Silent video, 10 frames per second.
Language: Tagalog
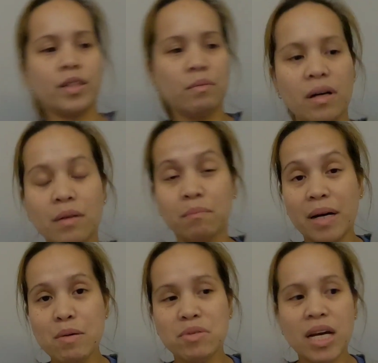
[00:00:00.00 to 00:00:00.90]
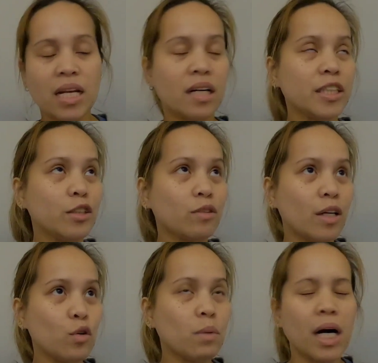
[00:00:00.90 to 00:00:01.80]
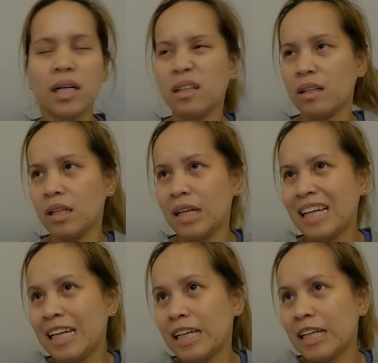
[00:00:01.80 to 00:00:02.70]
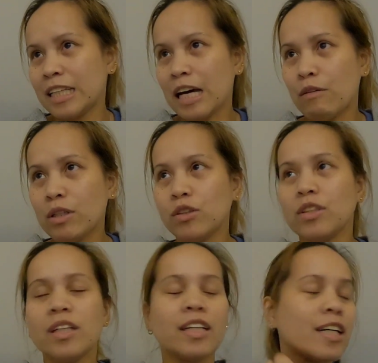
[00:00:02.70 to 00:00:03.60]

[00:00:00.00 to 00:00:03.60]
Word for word: diba? Maibsan lang yung ano ba? Tawag nun?